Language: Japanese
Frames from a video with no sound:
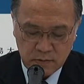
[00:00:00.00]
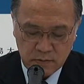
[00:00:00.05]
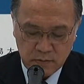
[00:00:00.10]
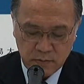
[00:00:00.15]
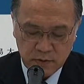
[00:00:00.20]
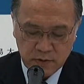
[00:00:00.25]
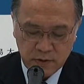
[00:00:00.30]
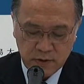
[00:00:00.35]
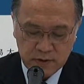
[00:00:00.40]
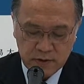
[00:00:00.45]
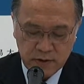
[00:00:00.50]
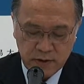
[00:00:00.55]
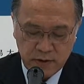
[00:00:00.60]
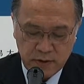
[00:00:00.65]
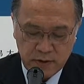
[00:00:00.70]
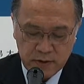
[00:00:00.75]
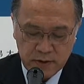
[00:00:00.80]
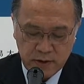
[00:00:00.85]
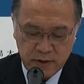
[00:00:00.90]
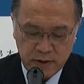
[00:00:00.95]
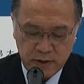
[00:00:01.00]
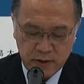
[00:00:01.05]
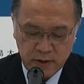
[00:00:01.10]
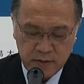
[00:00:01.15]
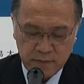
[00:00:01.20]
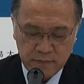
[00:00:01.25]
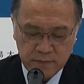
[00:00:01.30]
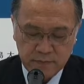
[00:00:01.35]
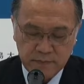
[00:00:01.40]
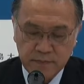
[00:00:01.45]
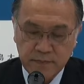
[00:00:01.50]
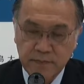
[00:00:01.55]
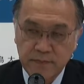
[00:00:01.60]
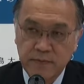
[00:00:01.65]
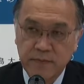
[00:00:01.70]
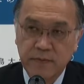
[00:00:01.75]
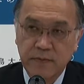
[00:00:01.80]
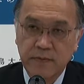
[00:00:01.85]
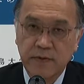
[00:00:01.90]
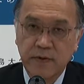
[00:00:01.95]
元安川で
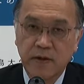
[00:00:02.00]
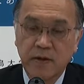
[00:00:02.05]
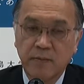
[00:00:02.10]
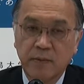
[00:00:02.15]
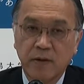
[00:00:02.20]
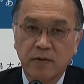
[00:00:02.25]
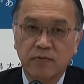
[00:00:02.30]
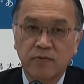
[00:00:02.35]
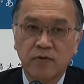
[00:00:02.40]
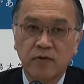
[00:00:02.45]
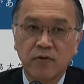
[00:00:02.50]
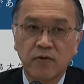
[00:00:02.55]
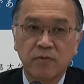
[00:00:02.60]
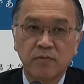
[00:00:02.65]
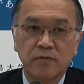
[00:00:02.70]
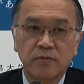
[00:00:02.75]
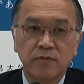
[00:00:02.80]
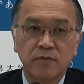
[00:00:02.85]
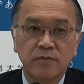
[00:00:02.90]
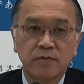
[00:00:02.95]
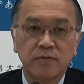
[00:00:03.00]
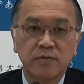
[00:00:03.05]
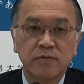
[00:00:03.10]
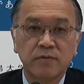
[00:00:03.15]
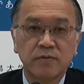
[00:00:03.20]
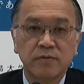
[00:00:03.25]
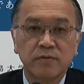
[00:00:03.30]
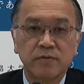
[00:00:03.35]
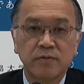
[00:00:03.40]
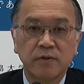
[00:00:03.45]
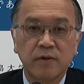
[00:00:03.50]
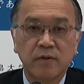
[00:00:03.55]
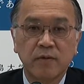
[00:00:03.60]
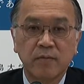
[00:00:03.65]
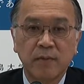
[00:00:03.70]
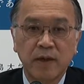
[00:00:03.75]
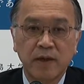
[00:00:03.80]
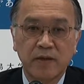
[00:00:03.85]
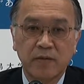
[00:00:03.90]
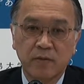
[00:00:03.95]
原爆ドームの
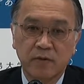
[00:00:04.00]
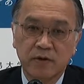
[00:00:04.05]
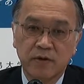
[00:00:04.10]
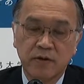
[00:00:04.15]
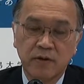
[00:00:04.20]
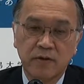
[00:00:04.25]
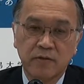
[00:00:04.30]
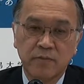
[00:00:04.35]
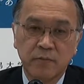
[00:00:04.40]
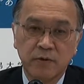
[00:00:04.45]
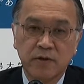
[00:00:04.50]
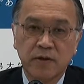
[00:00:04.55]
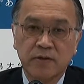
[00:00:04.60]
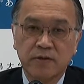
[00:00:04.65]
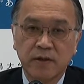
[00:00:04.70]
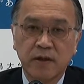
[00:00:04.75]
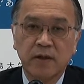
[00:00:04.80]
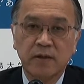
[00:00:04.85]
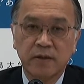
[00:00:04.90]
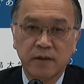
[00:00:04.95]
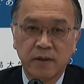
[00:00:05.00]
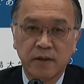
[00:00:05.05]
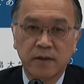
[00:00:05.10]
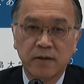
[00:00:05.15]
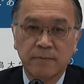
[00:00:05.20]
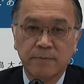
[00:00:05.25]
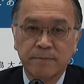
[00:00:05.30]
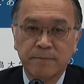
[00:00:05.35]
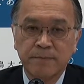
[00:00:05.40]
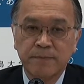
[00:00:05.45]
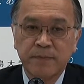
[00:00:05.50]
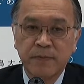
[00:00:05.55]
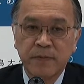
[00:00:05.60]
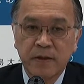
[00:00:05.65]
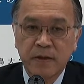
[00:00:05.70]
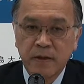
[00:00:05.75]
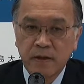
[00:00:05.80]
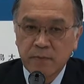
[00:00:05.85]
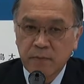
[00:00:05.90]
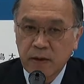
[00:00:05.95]
前の元安川で、
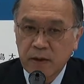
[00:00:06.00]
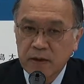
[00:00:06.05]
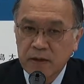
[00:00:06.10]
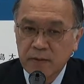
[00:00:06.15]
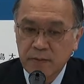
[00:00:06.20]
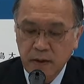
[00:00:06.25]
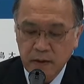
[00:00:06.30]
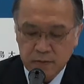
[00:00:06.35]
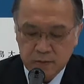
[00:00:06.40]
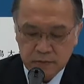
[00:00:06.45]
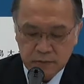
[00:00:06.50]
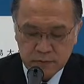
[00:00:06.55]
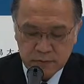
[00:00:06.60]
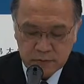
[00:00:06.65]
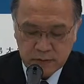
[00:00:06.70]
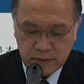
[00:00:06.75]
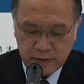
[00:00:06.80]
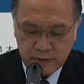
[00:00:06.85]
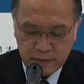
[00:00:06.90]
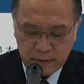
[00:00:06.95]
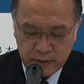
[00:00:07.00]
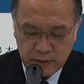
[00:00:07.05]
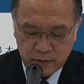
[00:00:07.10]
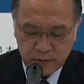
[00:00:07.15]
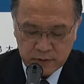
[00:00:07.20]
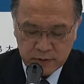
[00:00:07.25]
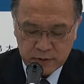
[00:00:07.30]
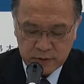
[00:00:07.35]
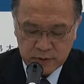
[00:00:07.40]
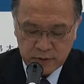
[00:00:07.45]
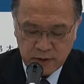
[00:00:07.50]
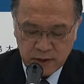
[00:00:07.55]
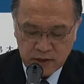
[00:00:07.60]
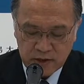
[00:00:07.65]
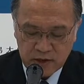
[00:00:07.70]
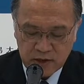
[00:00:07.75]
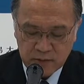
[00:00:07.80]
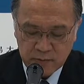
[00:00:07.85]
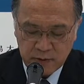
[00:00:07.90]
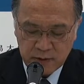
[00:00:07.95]
まあ、被爆瓦をですね
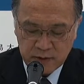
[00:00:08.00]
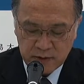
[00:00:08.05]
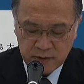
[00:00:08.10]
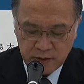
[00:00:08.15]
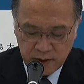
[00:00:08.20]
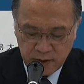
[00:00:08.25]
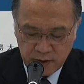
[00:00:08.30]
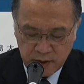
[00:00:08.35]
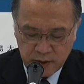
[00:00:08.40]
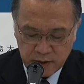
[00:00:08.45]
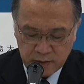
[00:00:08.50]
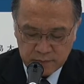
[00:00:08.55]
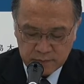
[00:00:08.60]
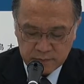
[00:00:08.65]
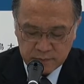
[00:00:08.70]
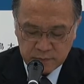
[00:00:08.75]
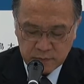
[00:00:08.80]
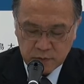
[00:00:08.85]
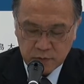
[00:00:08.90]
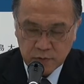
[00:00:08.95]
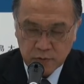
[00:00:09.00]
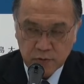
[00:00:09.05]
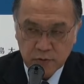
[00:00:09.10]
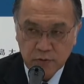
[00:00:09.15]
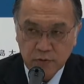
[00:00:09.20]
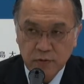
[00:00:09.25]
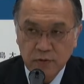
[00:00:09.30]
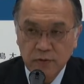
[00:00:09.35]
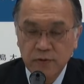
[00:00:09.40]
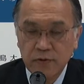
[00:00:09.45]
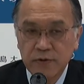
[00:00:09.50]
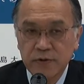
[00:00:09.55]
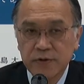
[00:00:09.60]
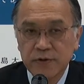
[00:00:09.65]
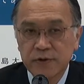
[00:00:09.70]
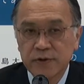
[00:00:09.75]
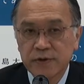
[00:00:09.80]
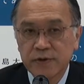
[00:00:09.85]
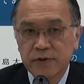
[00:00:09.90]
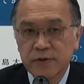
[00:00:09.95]
集めてこれを、
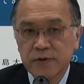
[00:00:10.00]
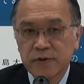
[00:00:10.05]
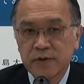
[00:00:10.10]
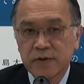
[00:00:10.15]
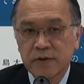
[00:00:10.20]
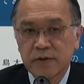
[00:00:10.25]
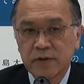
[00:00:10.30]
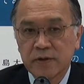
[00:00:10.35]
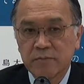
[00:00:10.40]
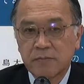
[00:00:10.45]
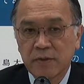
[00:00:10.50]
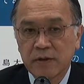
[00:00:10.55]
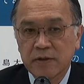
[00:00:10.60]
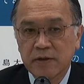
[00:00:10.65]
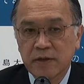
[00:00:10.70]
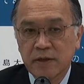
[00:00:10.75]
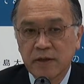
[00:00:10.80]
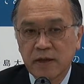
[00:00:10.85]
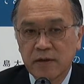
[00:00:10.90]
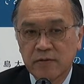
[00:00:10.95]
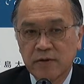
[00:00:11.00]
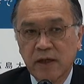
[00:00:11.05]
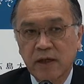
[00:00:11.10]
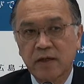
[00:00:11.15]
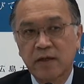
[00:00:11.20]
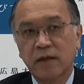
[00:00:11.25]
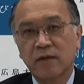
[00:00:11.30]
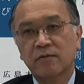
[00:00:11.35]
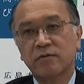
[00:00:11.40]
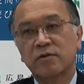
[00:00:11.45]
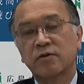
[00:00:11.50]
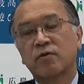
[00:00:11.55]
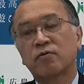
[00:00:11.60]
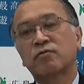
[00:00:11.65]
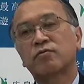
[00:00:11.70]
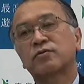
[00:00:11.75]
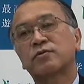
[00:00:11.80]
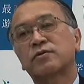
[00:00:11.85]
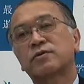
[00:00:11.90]
まあ、世界の大学に送っ